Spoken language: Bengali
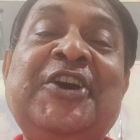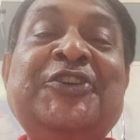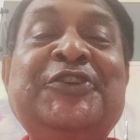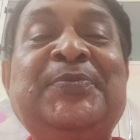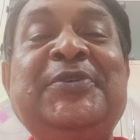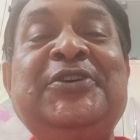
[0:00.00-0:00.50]

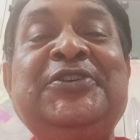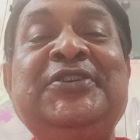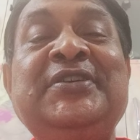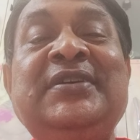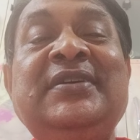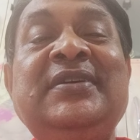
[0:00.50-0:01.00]
অক্টোবর
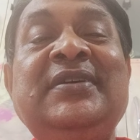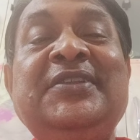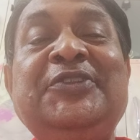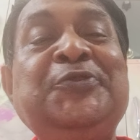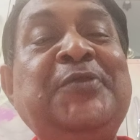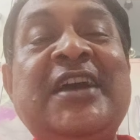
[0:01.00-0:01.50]

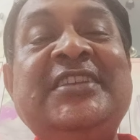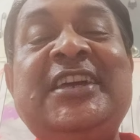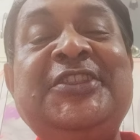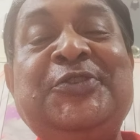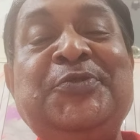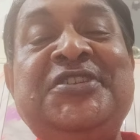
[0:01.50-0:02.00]
দু
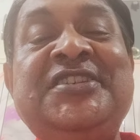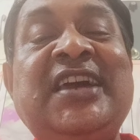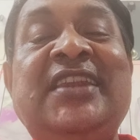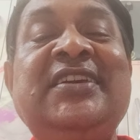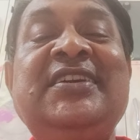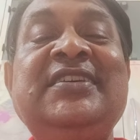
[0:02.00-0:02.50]
দুই
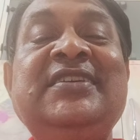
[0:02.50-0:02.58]
সালে